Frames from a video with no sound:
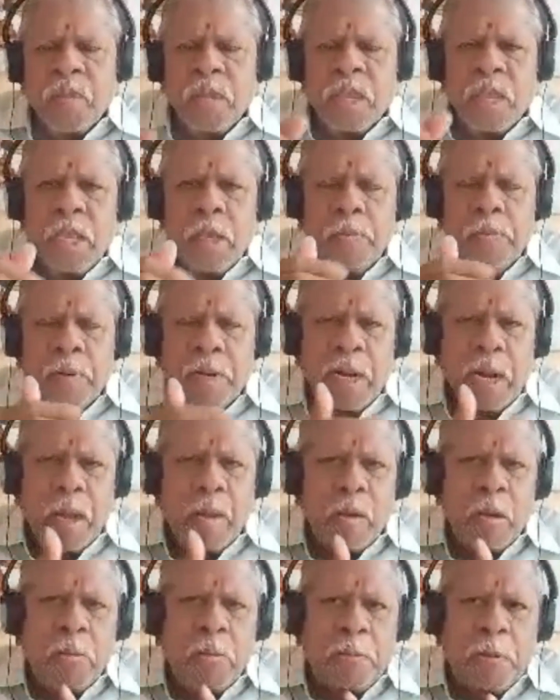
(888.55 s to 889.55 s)
இப்போ
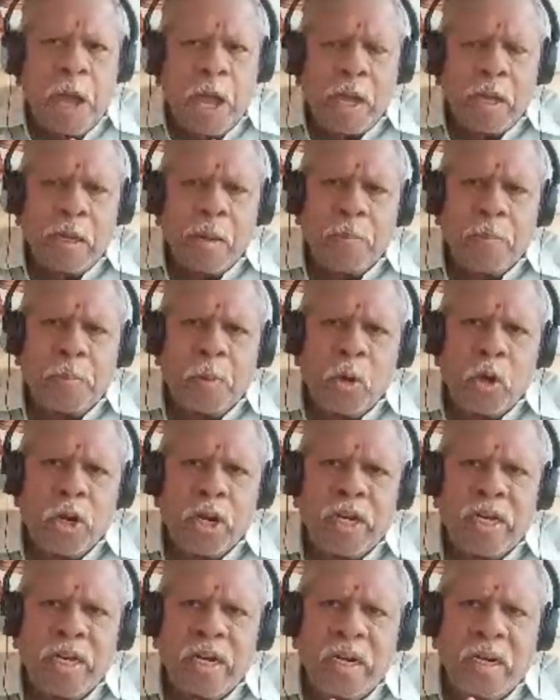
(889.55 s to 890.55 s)
நாம் பார்க்க போகிற
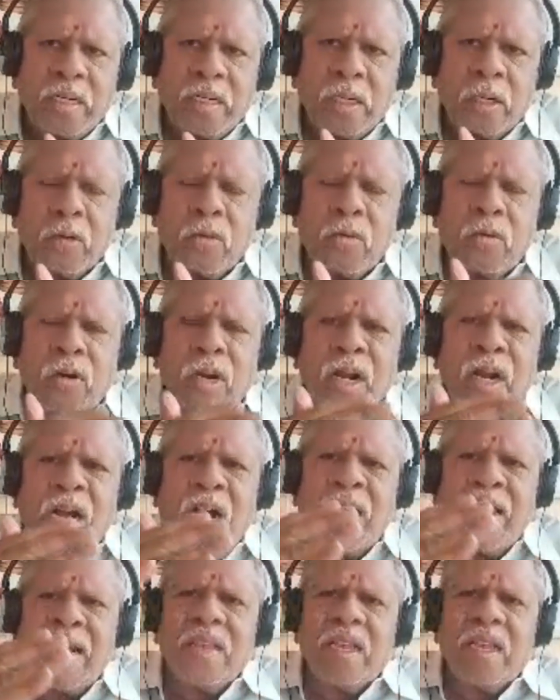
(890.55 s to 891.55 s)
எட்டு குணங்களை
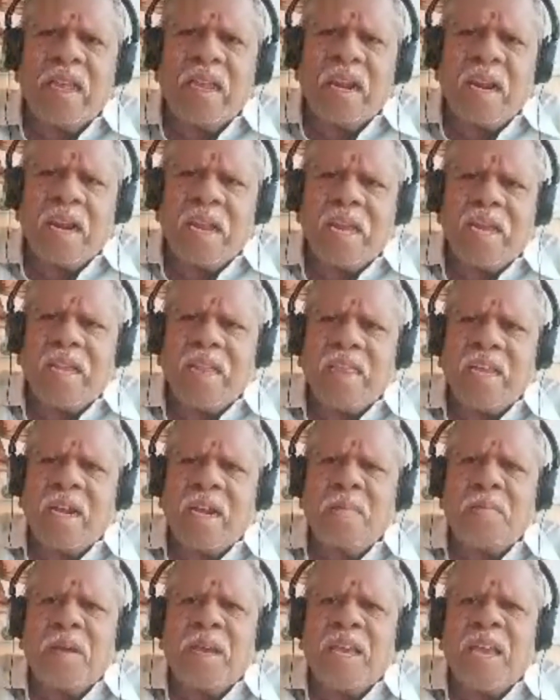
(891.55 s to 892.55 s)
கடந்து
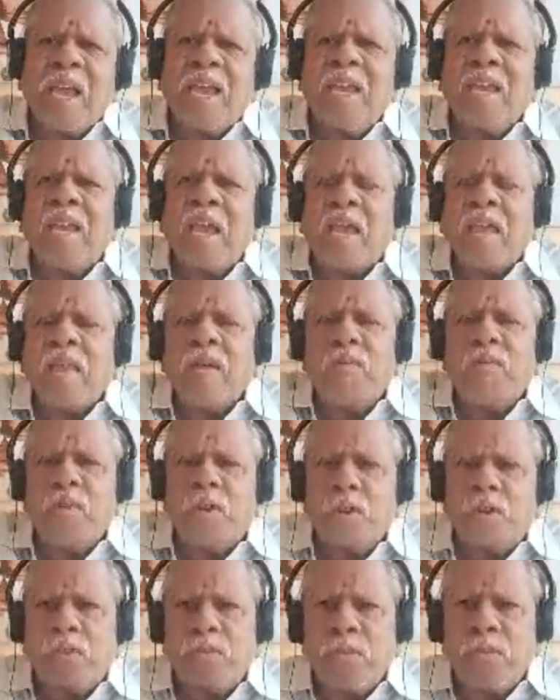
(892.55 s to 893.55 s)
இறைத்தன்மையை எழுத
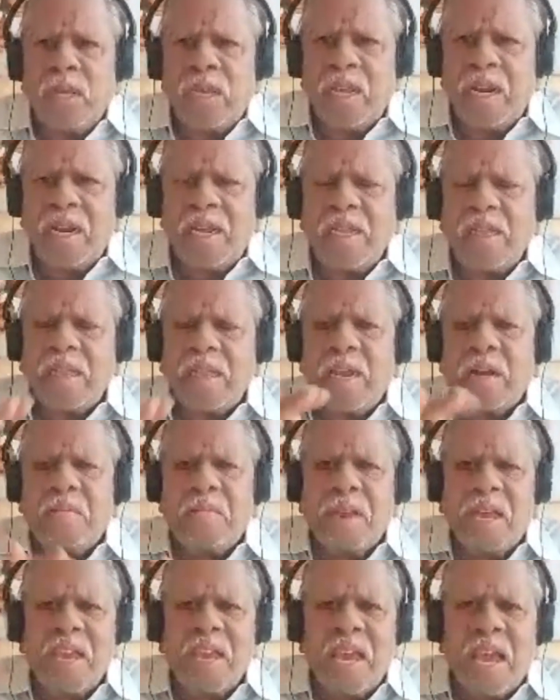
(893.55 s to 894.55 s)
முடியும்
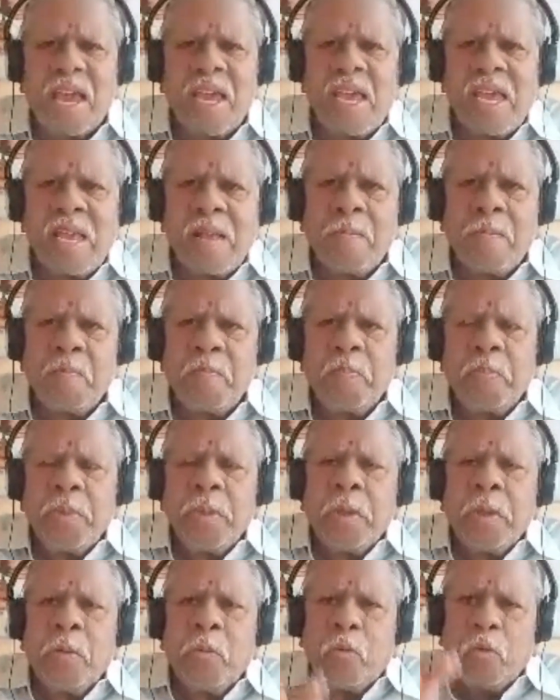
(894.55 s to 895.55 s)
இறைத்தன்மையை
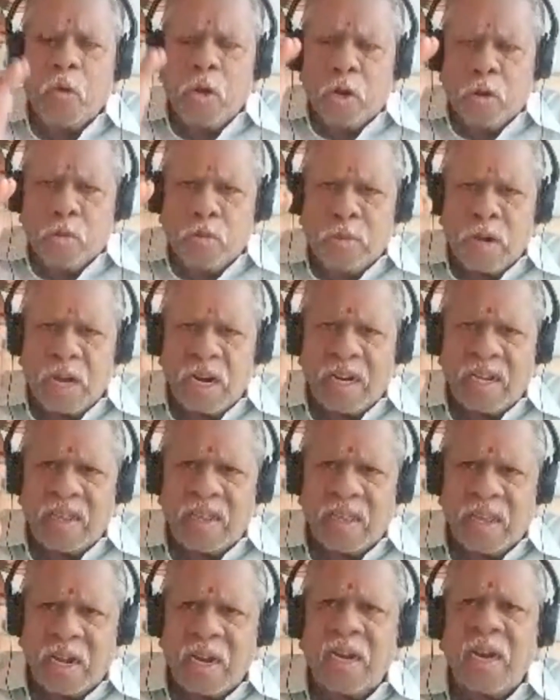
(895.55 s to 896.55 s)
ஒரு
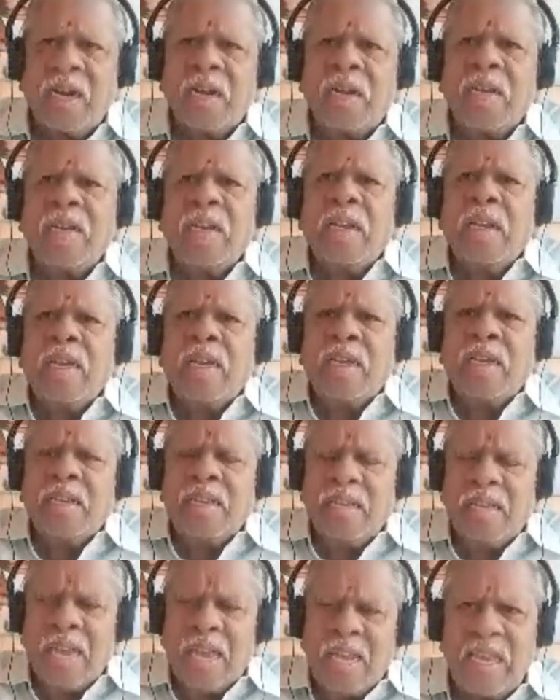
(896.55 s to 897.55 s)
மனிதன்
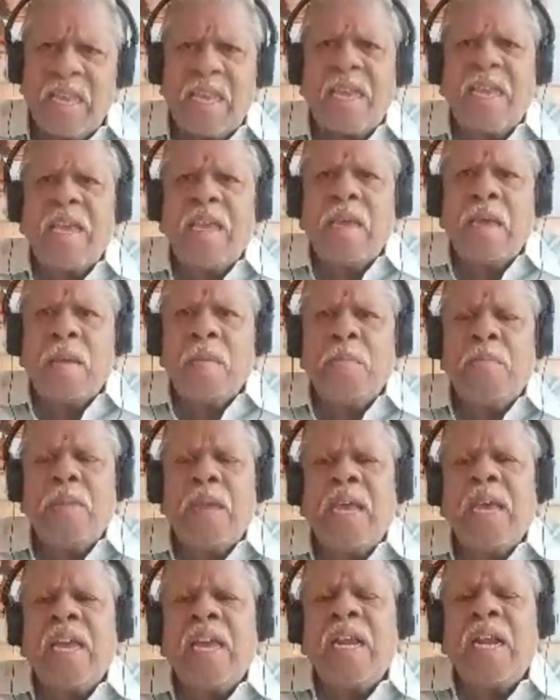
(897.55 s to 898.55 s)
எய்தி
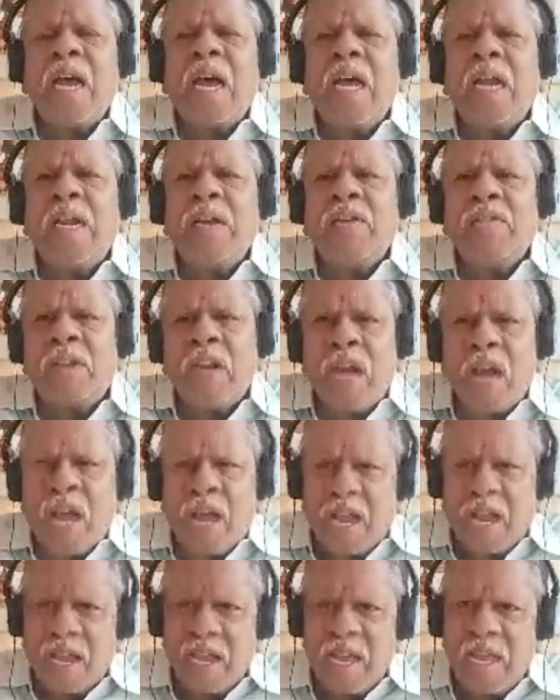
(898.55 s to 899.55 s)
மேலானவனாக